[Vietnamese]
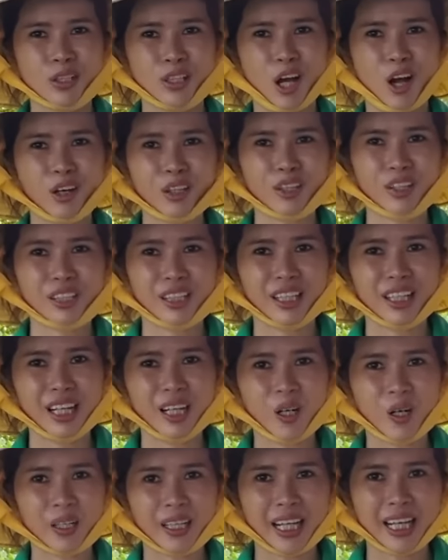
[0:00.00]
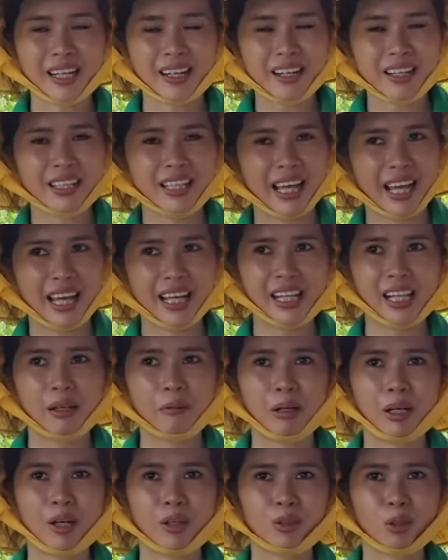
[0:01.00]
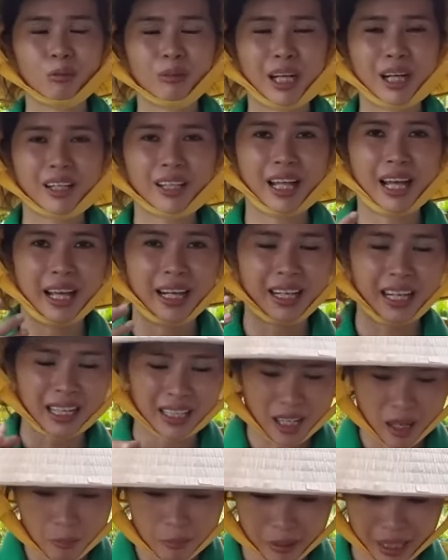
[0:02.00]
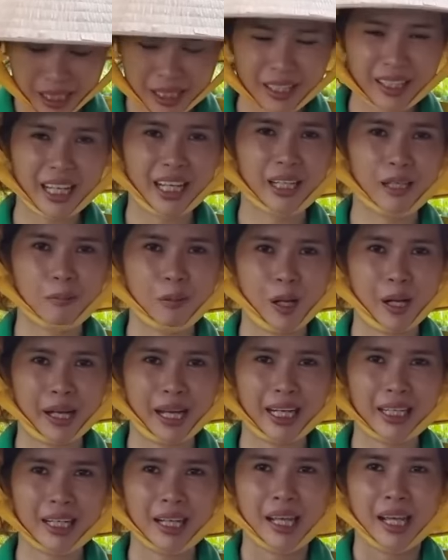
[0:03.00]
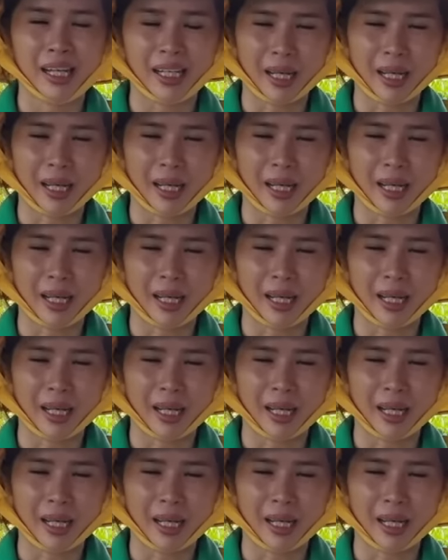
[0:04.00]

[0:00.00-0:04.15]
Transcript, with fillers: chọn được những cái loại cây rất dễ, thì bà con chúng ta có thể là comment dưới này dùm Hoàng Anh,